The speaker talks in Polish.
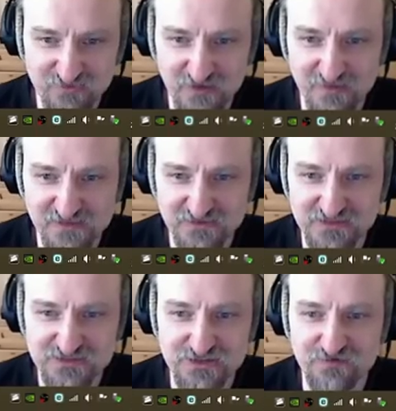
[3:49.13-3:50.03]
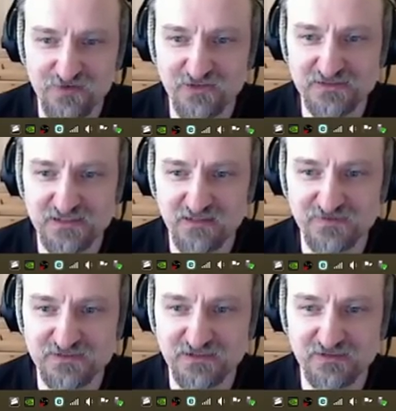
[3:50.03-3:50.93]
była bardzo rozczarowująca, a
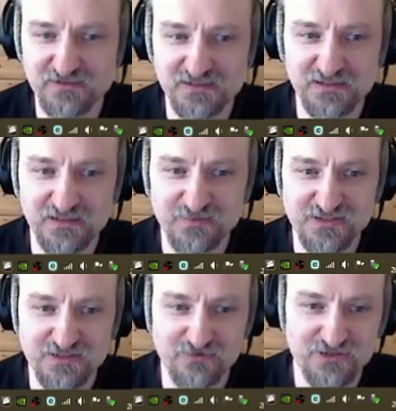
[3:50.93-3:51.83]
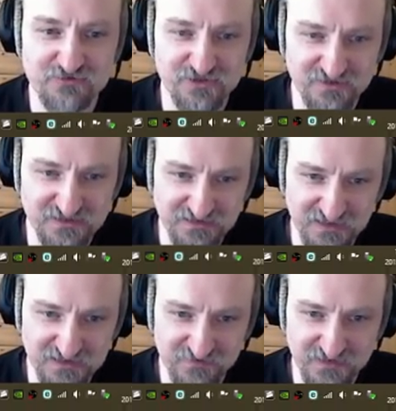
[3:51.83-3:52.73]
wysokie oceny nie przełożyły się zainteresowani
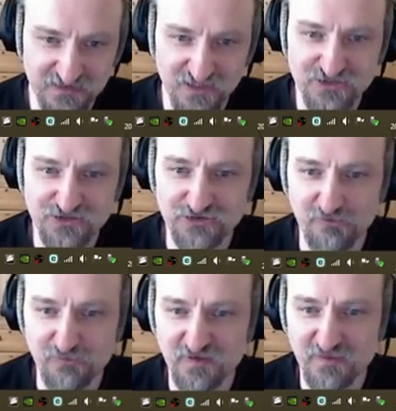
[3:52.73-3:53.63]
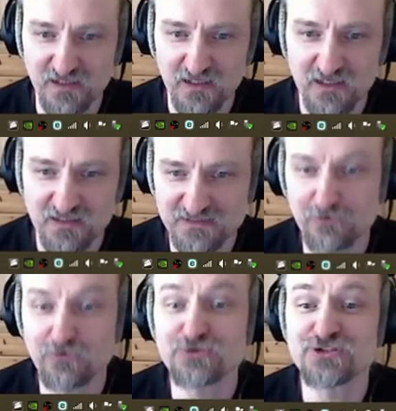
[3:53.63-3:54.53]
zainteresowanie graczy tytułem. Firma
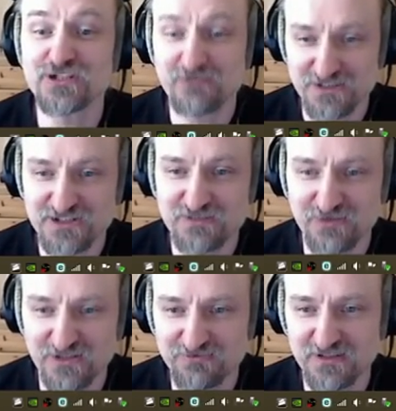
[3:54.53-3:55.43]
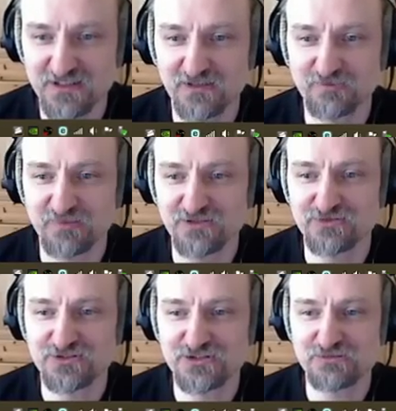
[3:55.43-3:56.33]
założyła, że szybko sprzeda od 5
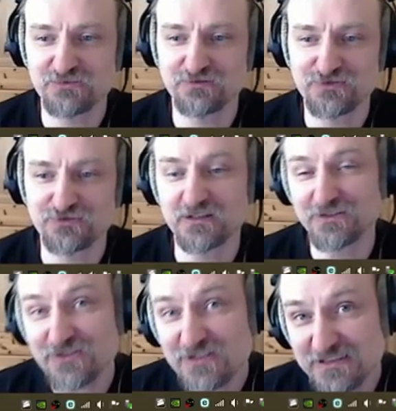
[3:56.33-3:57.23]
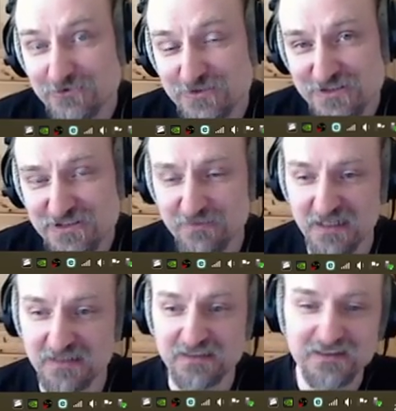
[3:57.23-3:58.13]
do 6 milionów sztuk. No to źle założyliście,
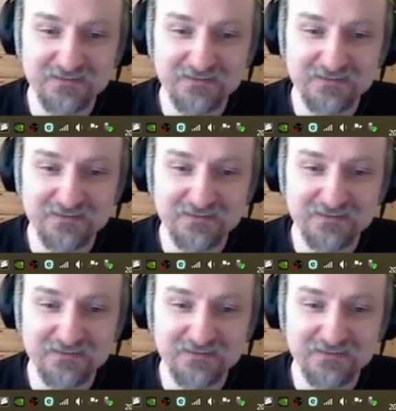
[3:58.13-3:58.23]
barany.